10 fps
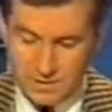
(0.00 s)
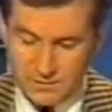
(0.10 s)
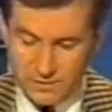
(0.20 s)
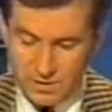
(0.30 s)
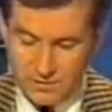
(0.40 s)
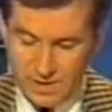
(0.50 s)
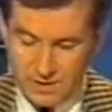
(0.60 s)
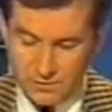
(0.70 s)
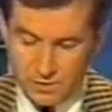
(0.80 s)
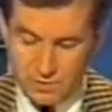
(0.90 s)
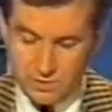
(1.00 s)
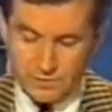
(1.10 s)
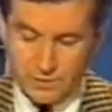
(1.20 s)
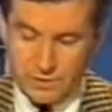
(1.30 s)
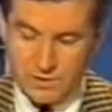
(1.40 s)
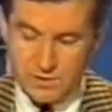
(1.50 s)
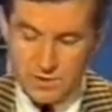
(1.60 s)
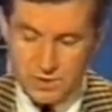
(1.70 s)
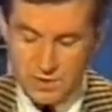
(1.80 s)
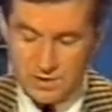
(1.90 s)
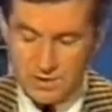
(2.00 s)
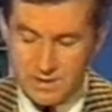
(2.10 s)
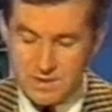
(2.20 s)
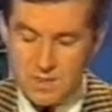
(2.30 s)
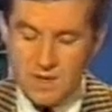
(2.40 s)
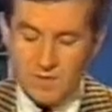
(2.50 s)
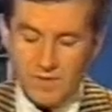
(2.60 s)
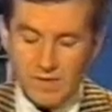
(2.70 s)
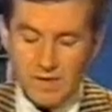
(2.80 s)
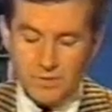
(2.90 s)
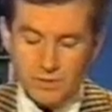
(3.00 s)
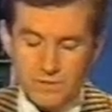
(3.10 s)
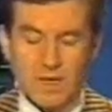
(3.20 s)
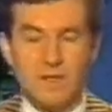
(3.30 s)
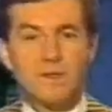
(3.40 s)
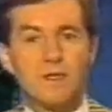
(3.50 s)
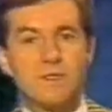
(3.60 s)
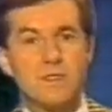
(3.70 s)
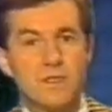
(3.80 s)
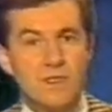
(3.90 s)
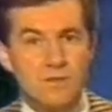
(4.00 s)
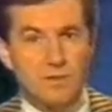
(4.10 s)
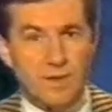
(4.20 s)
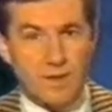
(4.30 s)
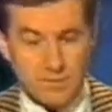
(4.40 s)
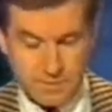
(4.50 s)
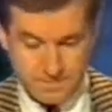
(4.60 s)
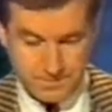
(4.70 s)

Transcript: Die volle Verantwortung für das Schienennetz werde der Bund allerdings nicht übernehmen.